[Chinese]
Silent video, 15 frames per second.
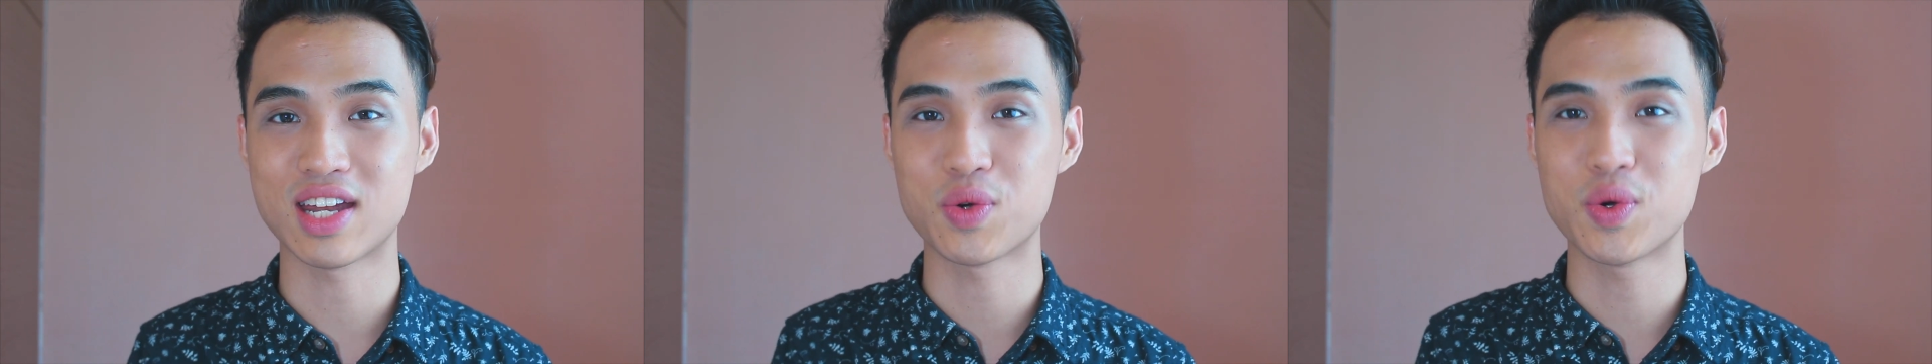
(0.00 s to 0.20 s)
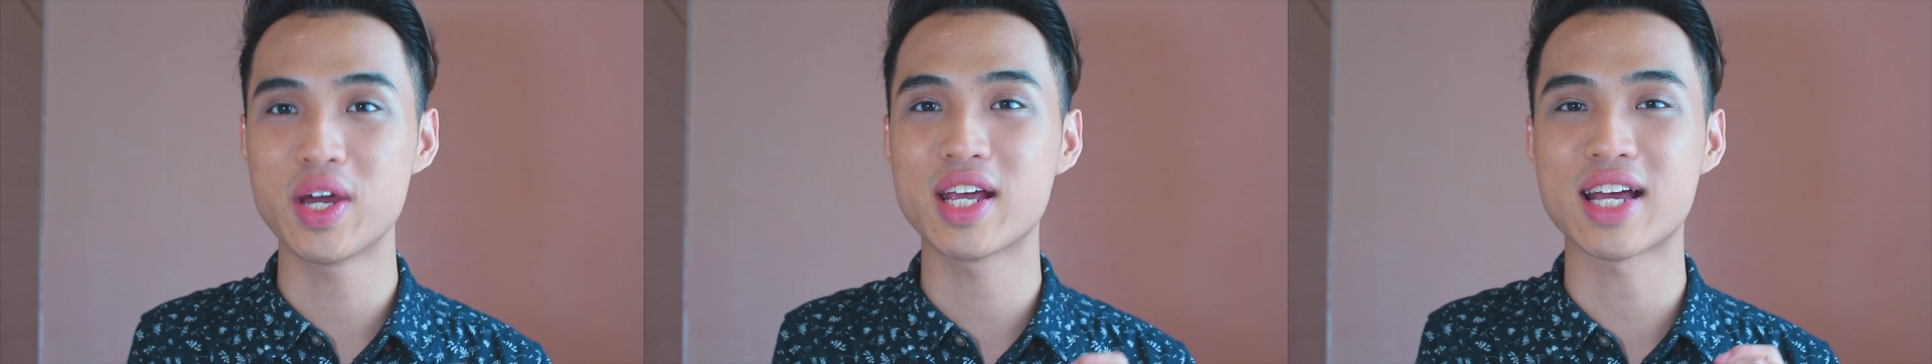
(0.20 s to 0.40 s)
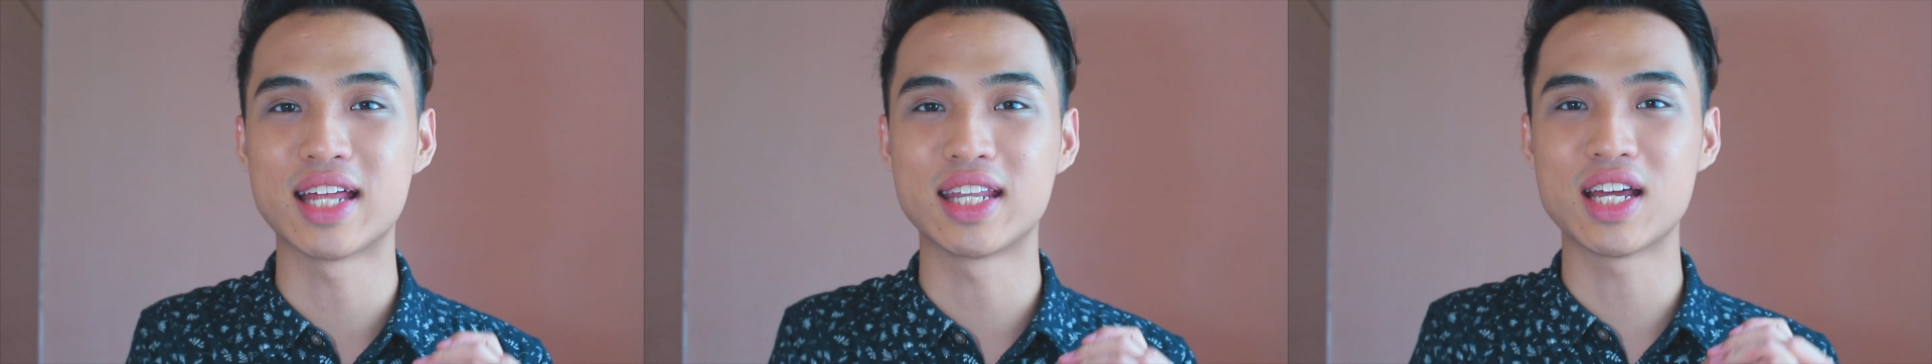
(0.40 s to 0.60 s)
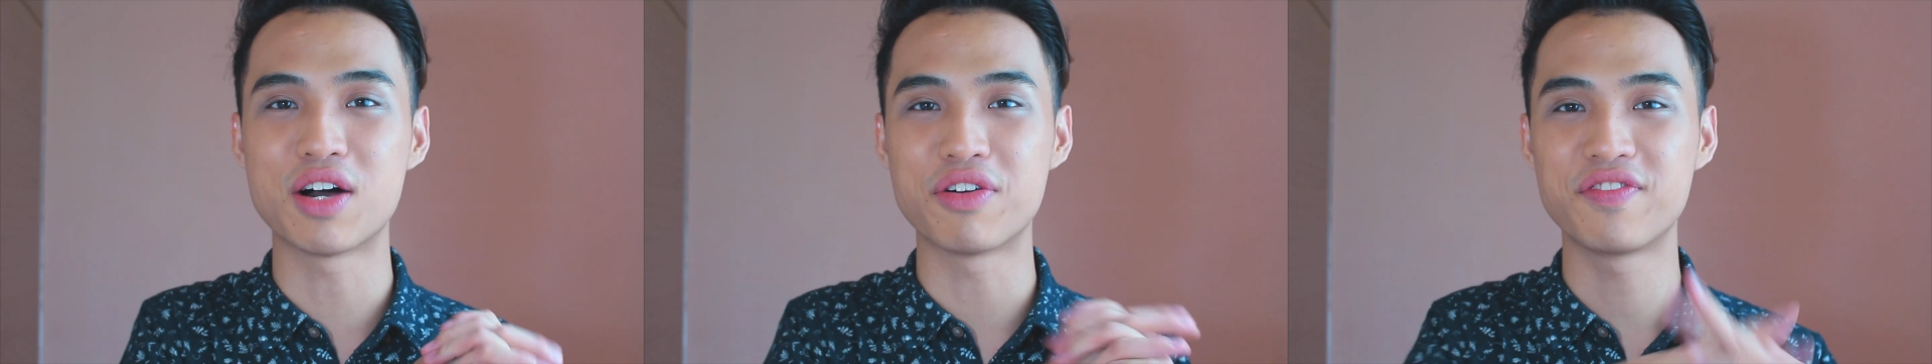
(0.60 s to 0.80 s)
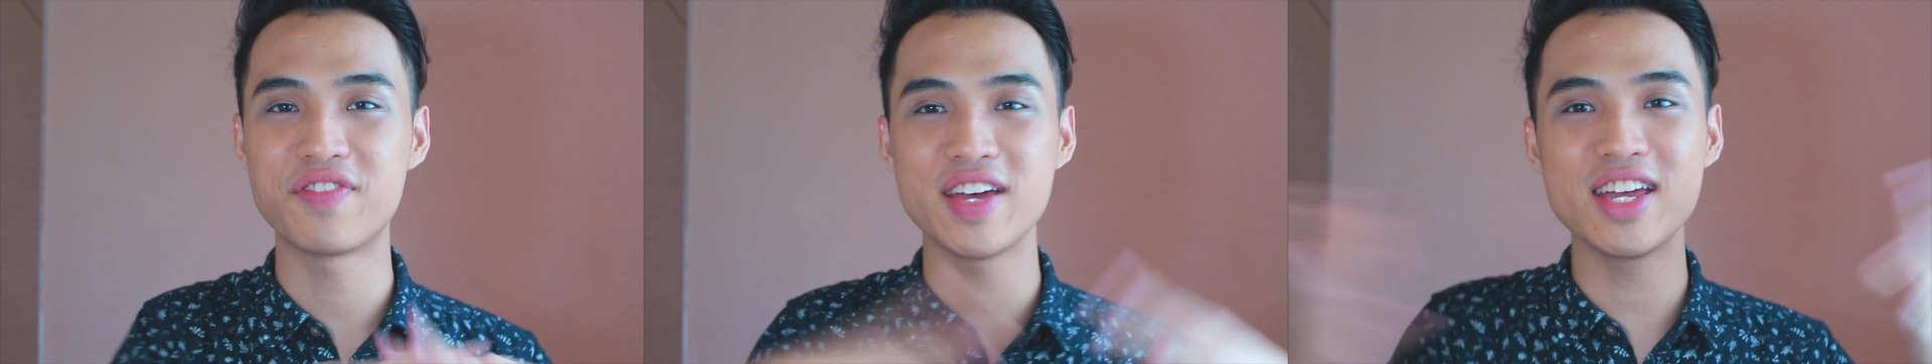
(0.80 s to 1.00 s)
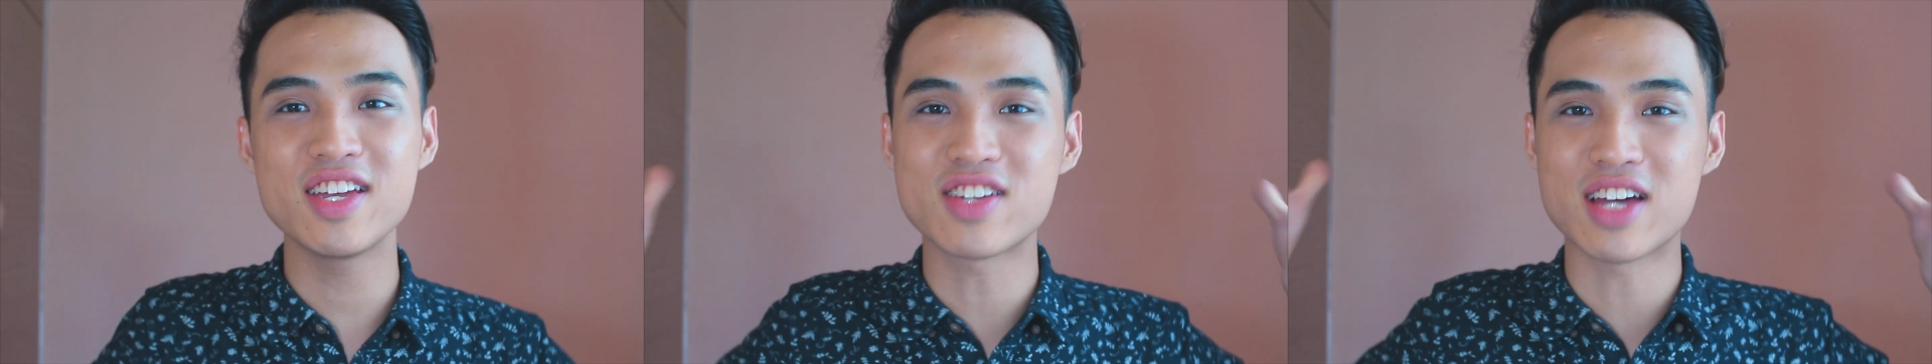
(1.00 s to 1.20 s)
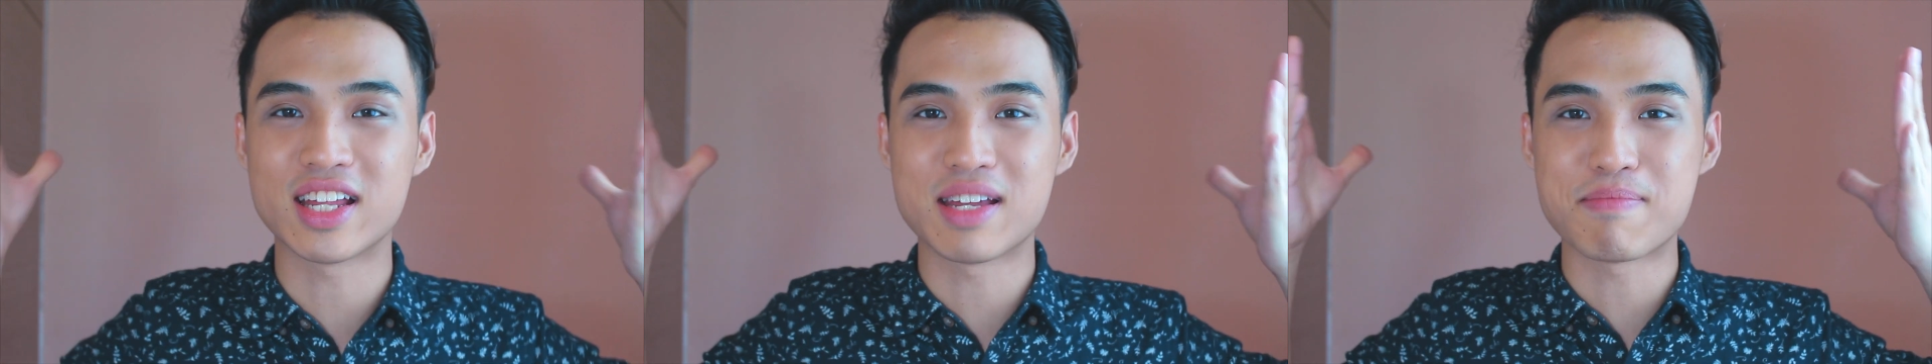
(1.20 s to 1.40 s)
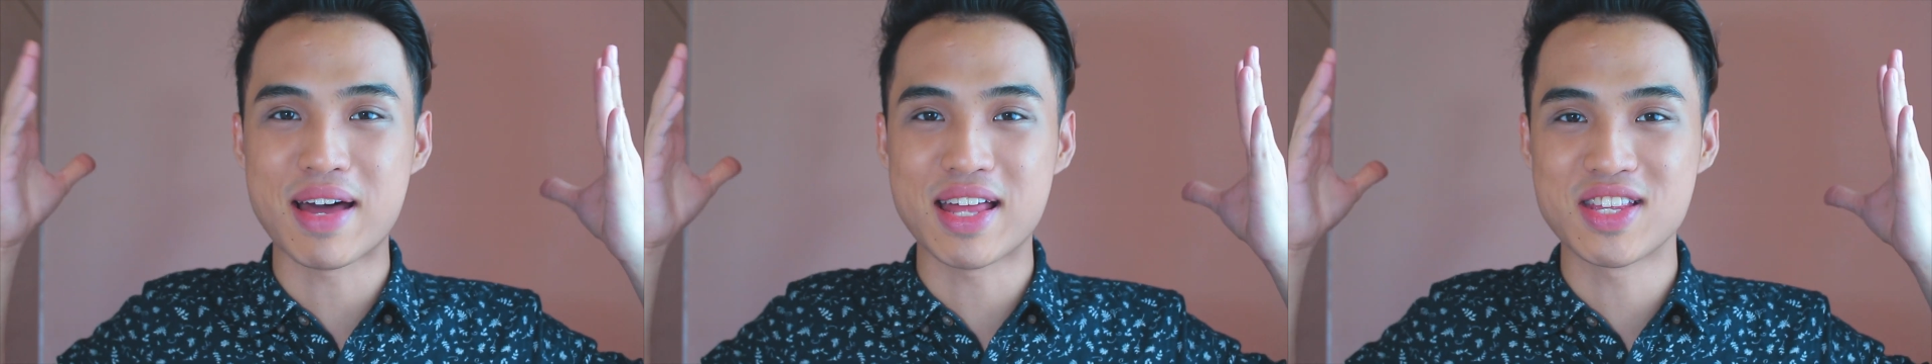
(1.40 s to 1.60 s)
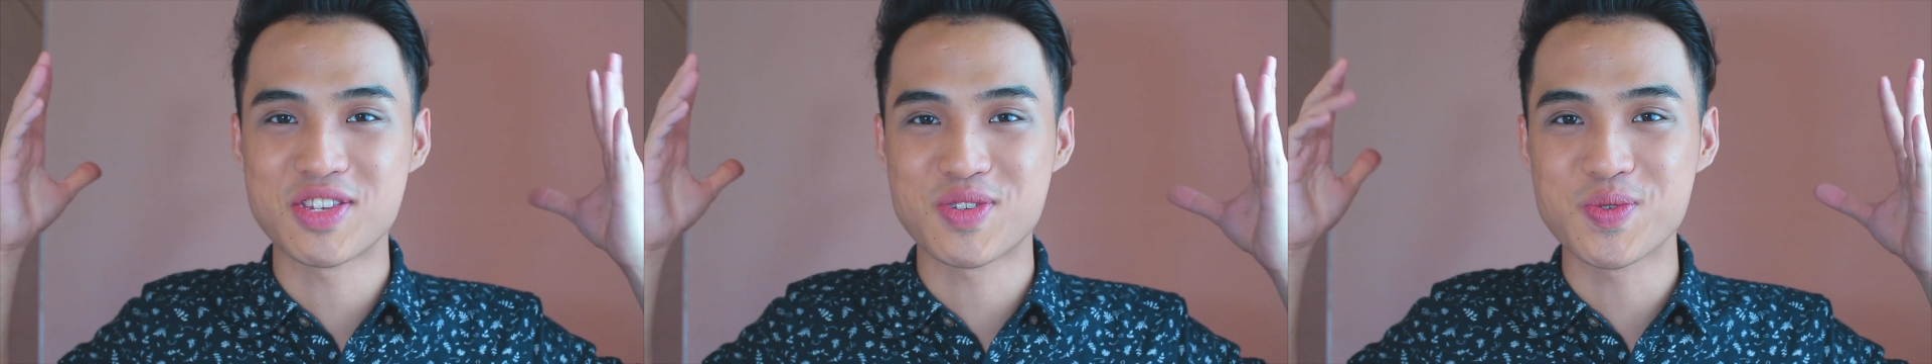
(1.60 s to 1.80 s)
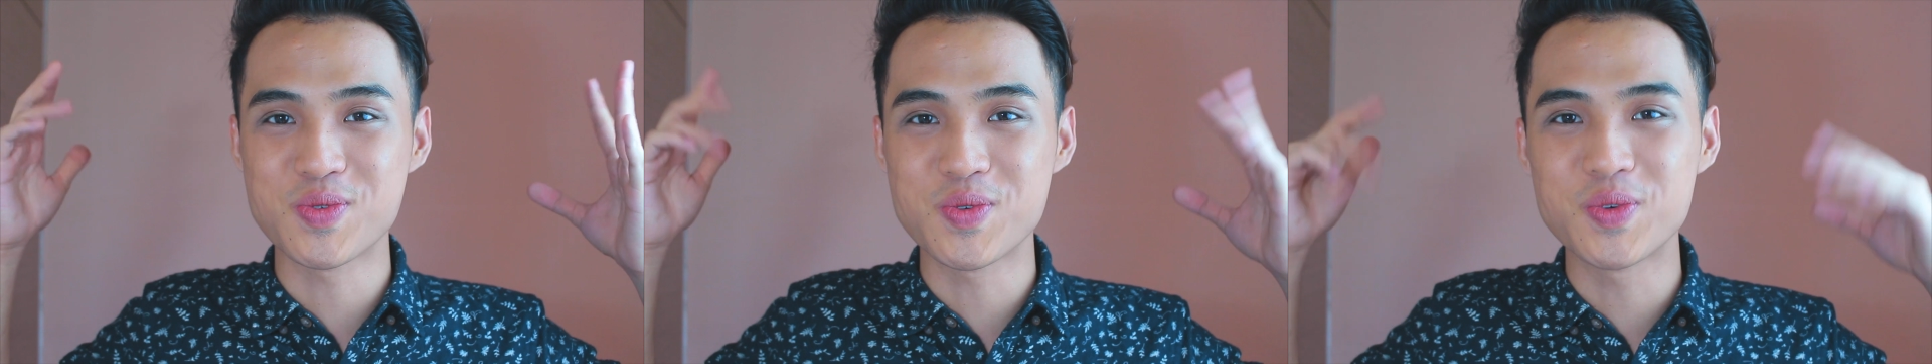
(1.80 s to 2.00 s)
你会感到非常的满
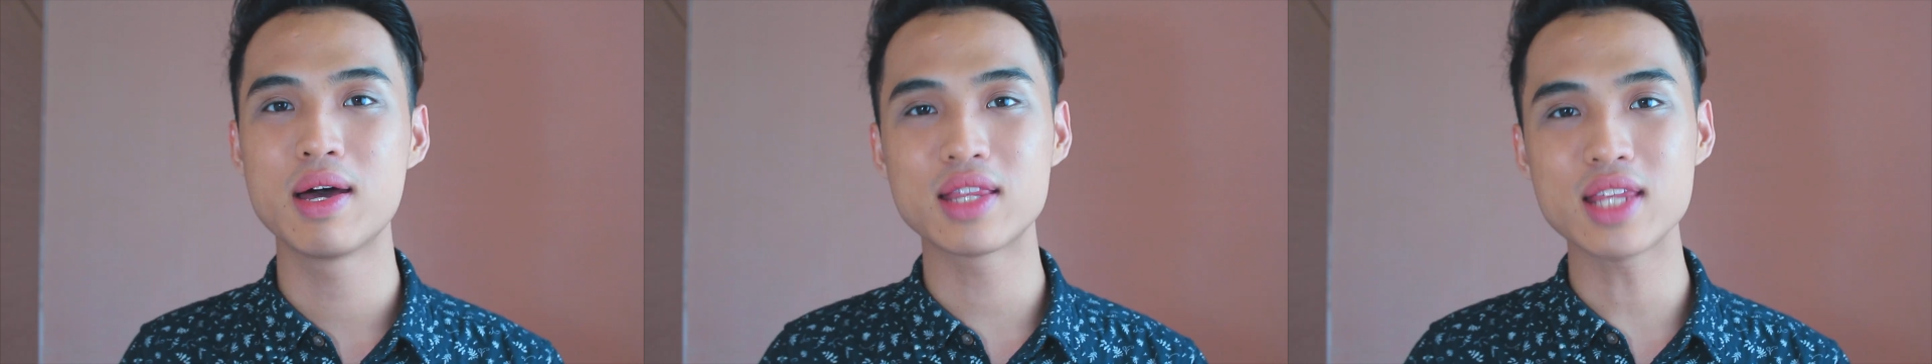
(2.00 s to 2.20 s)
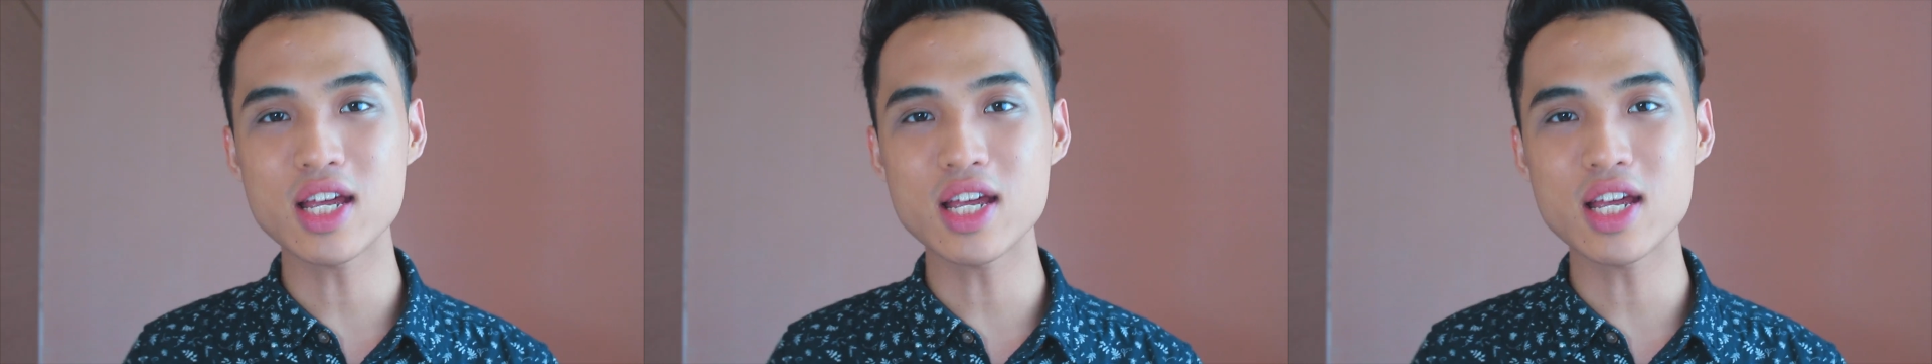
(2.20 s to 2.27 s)
足。